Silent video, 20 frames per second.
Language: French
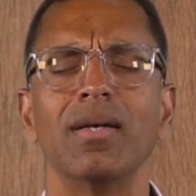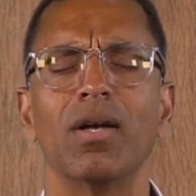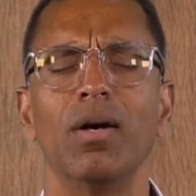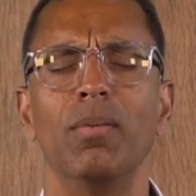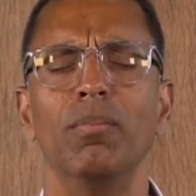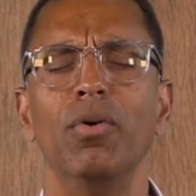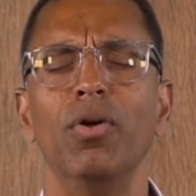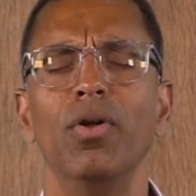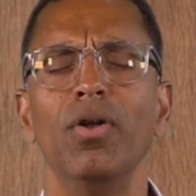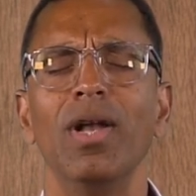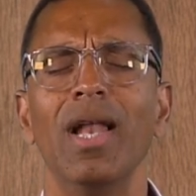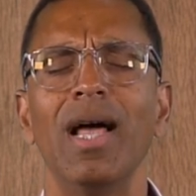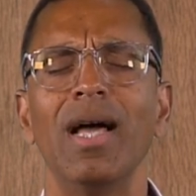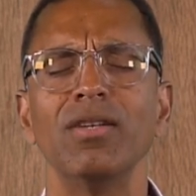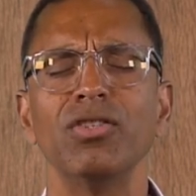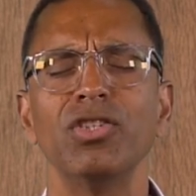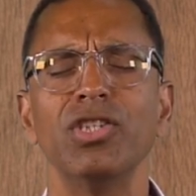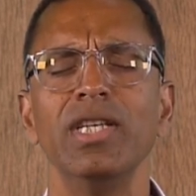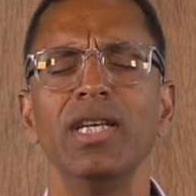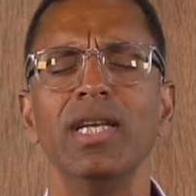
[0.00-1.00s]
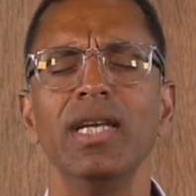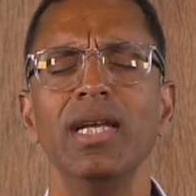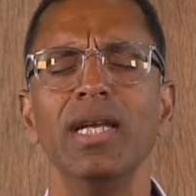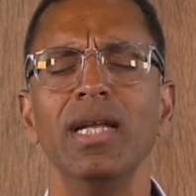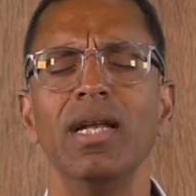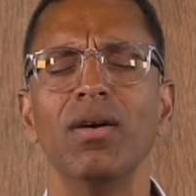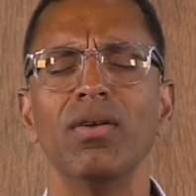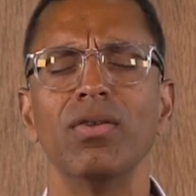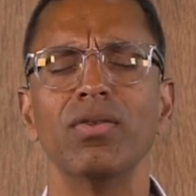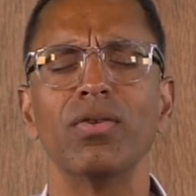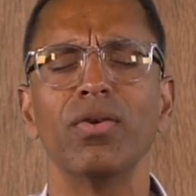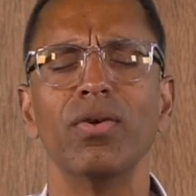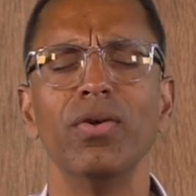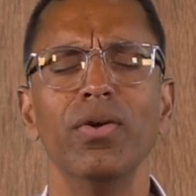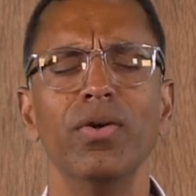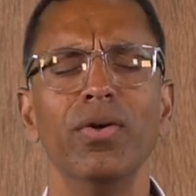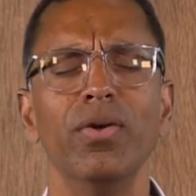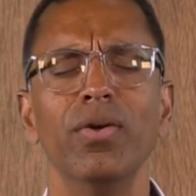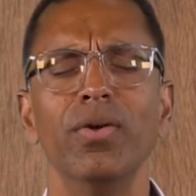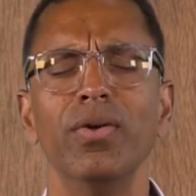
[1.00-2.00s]
comme l'argile
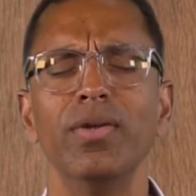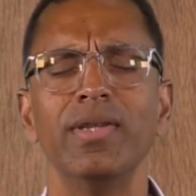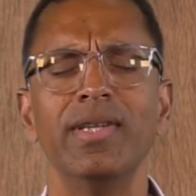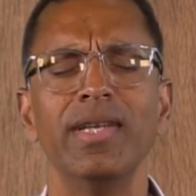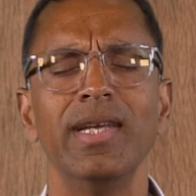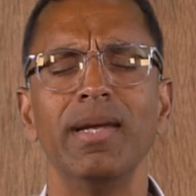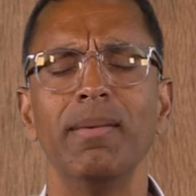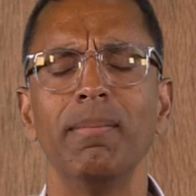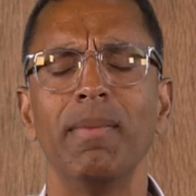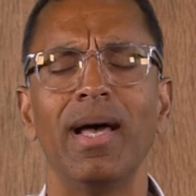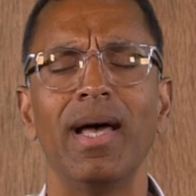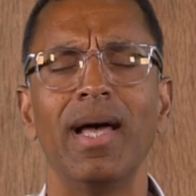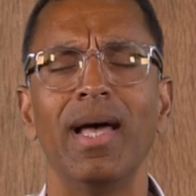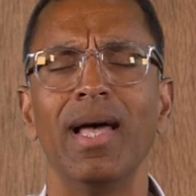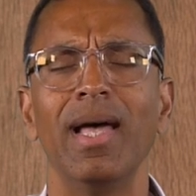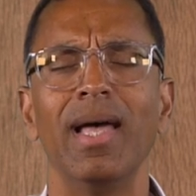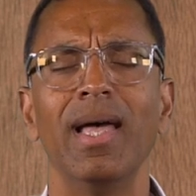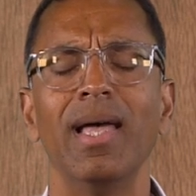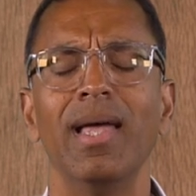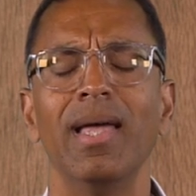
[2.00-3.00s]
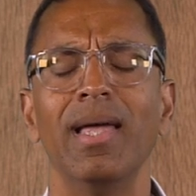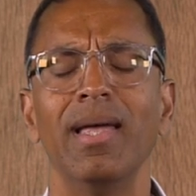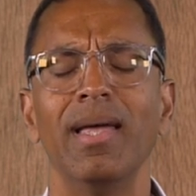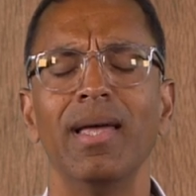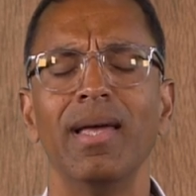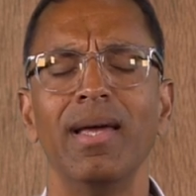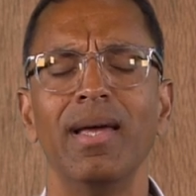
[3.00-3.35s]
entre tes mains.